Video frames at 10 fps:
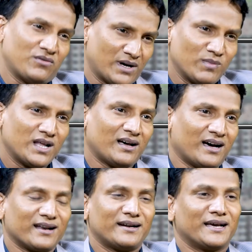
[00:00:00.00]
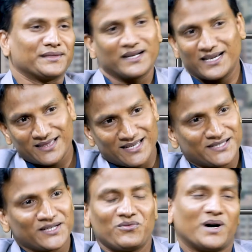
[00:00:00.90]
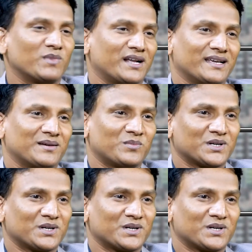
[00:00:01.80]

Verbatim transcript: ఫార్ములా ఆల్రెడీ అందరికీ తెలిసిన ఫార్ములానే